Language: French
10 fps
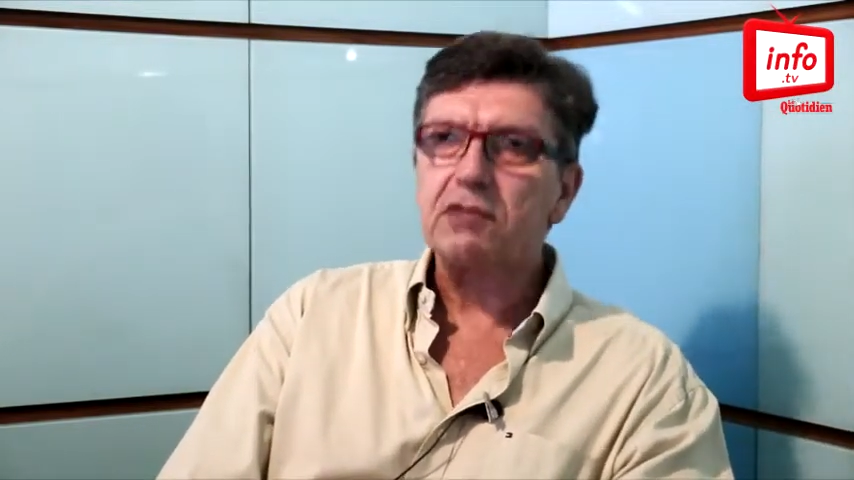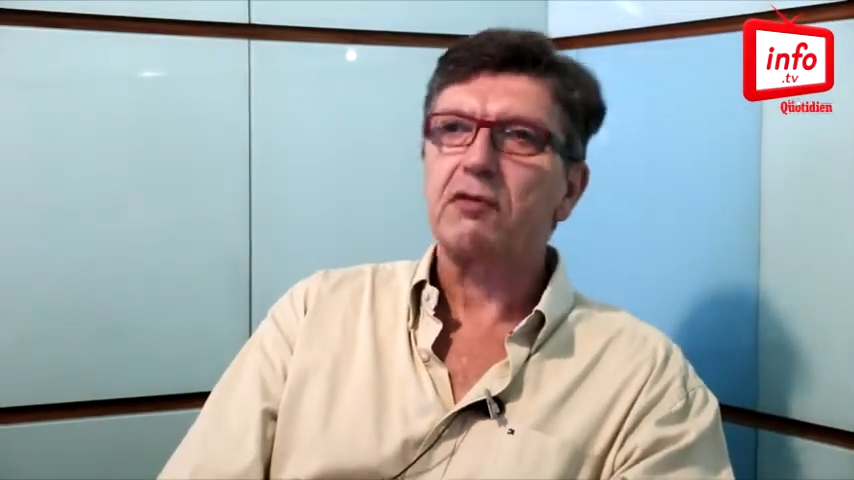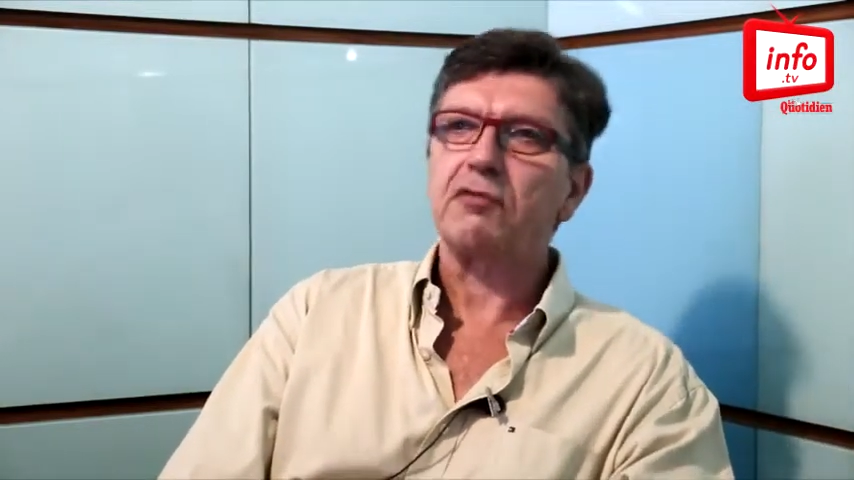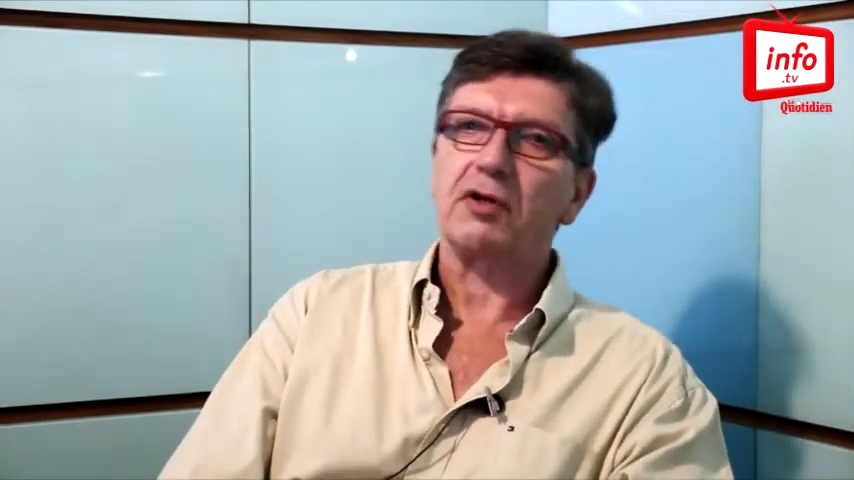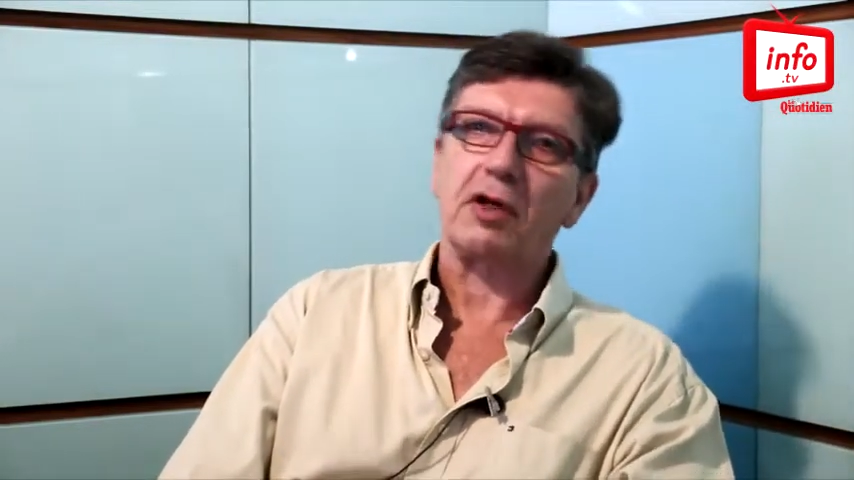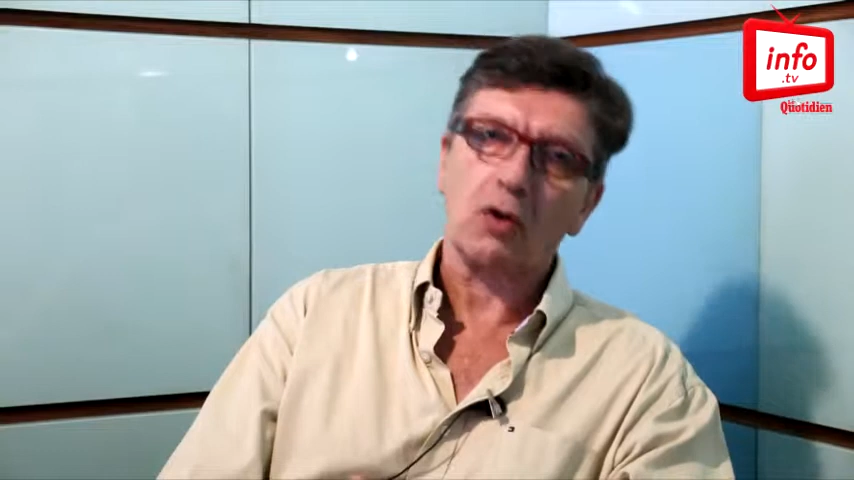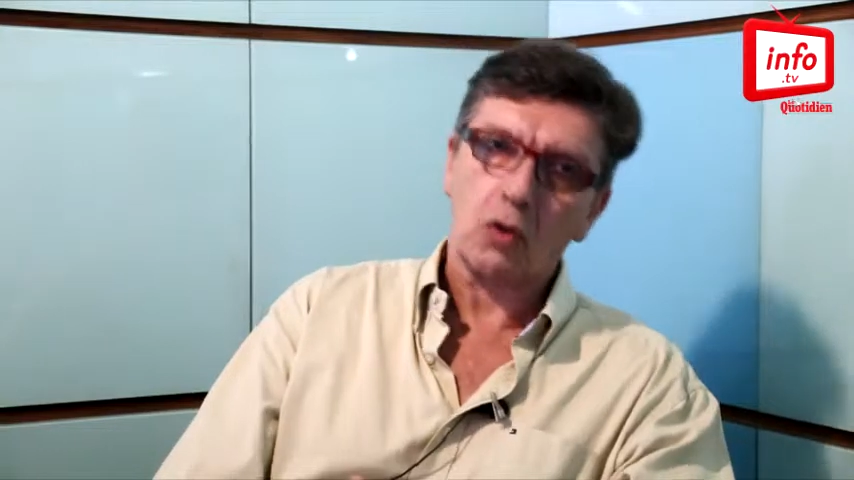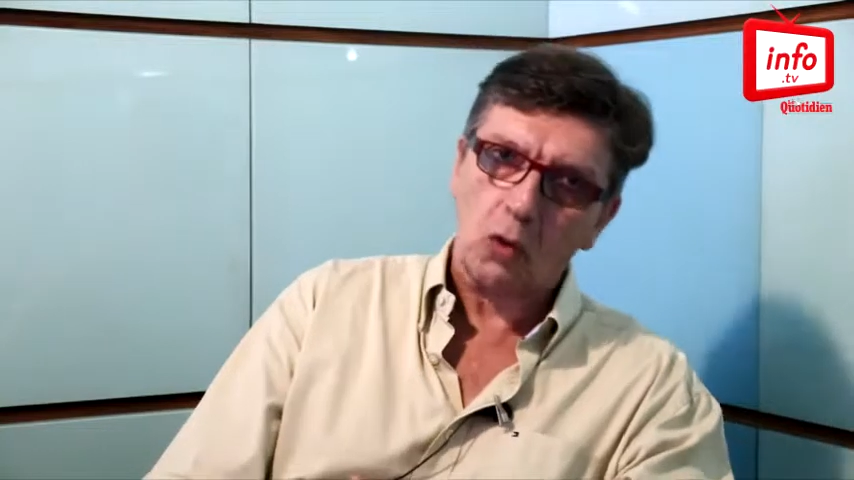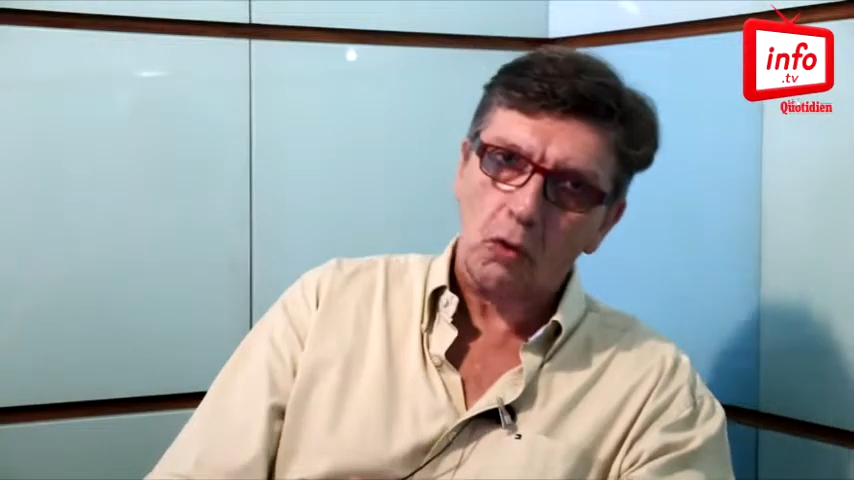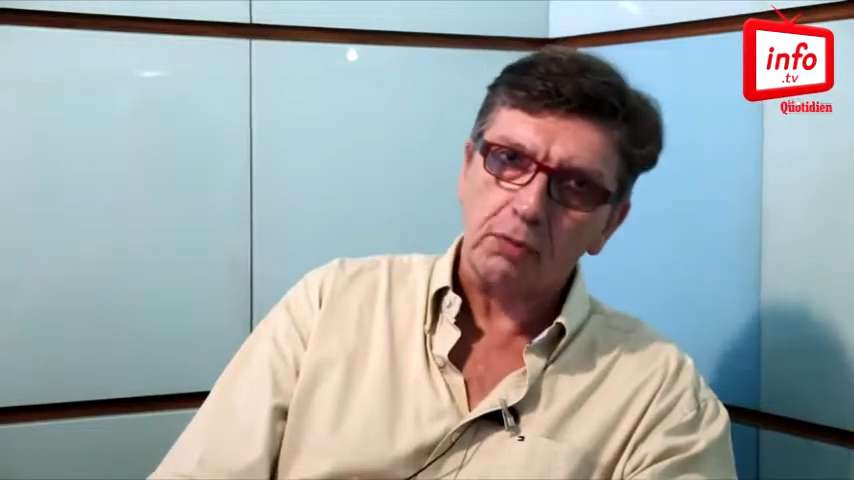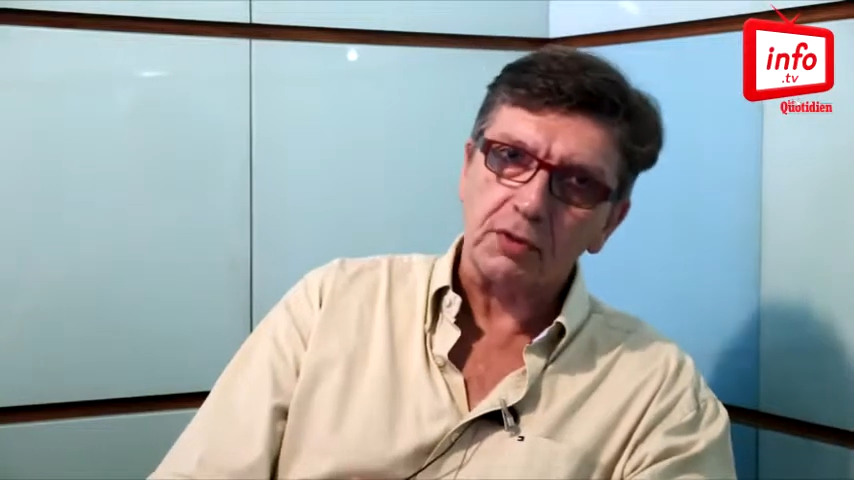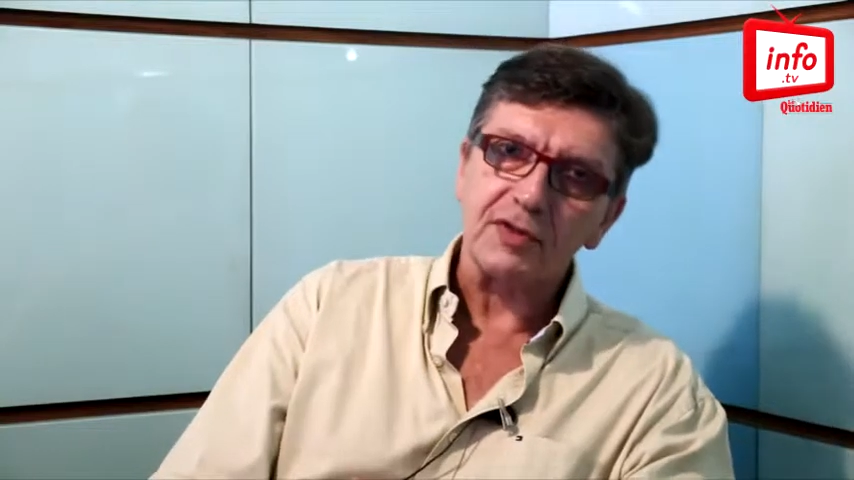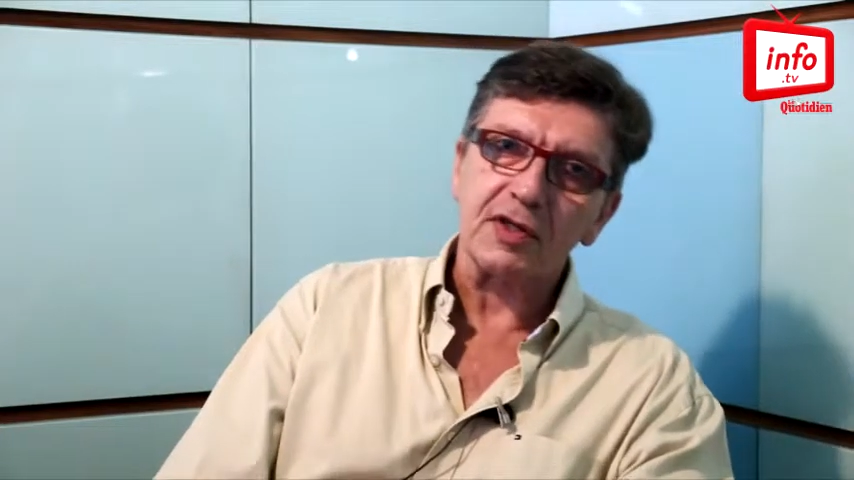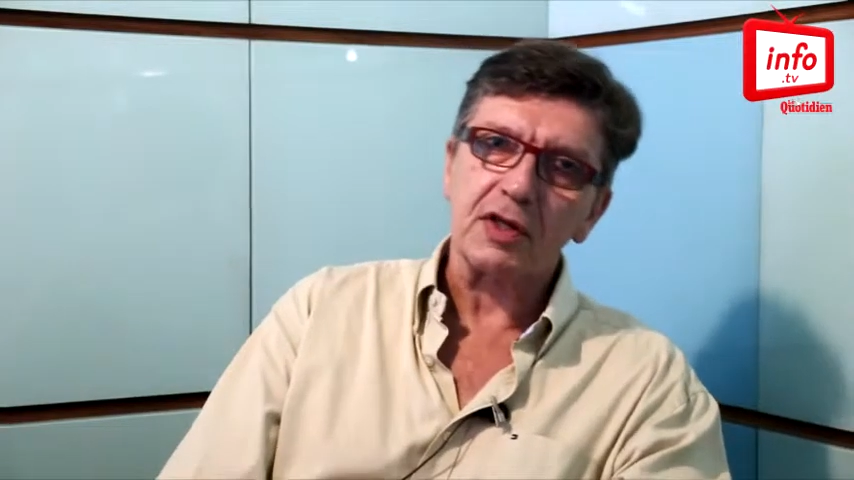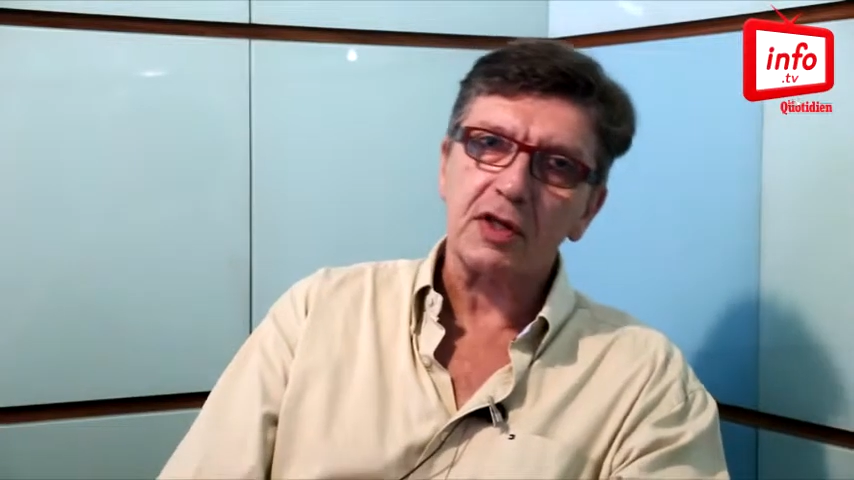il va falloir
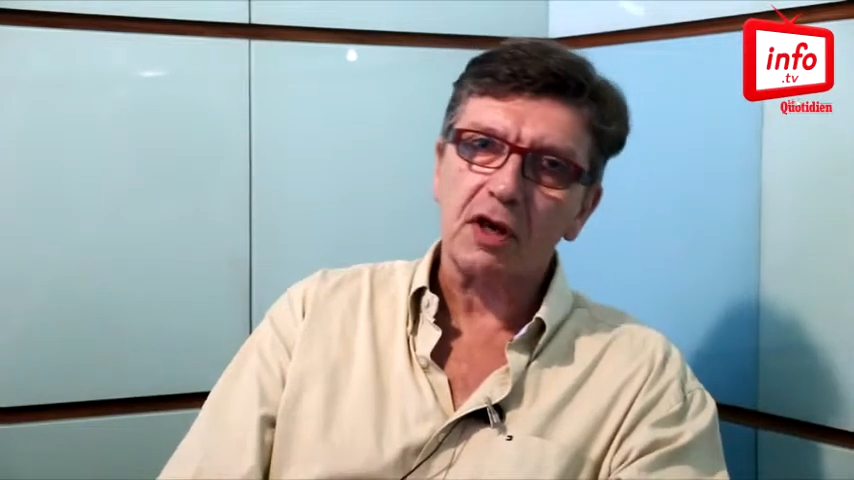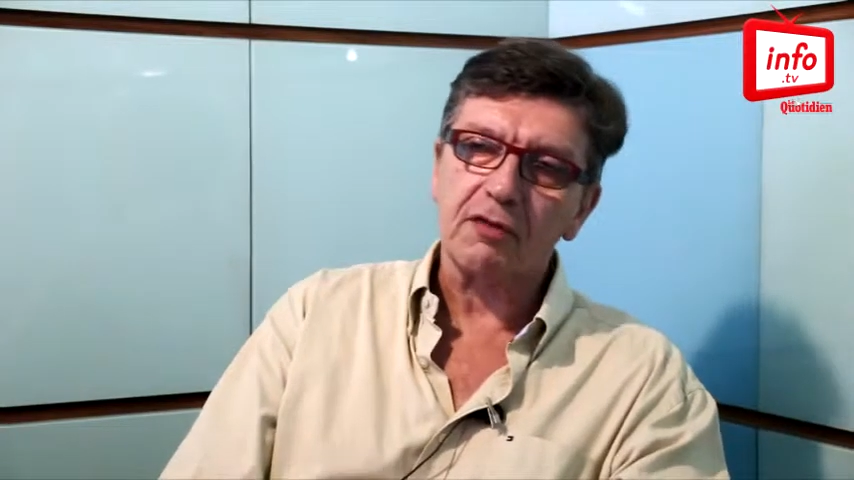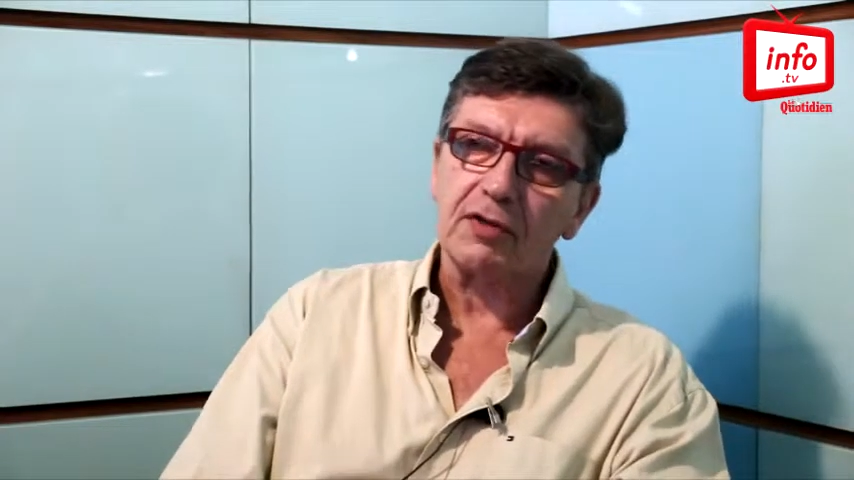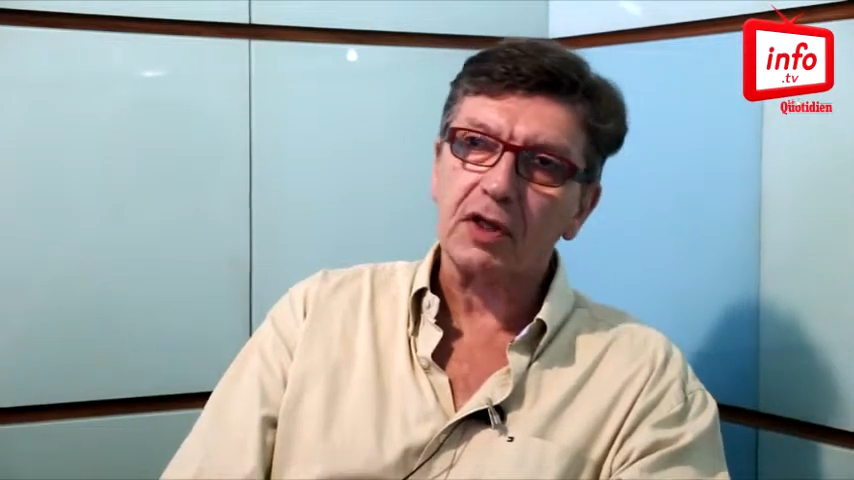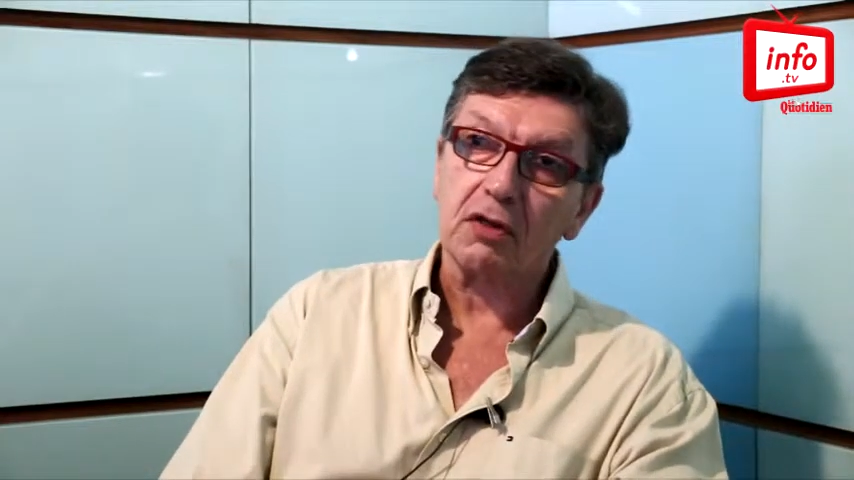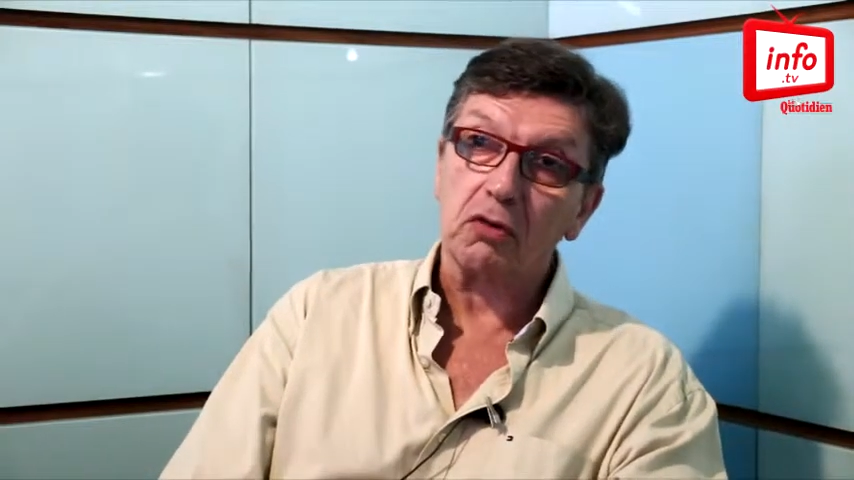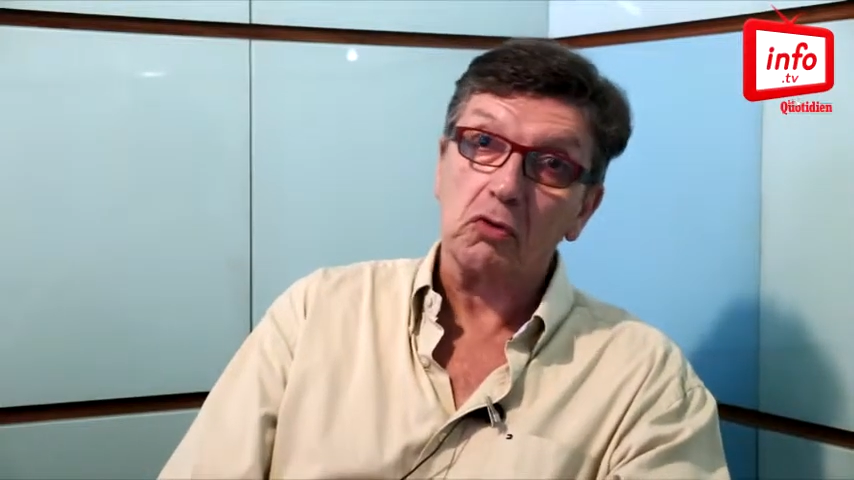composer avec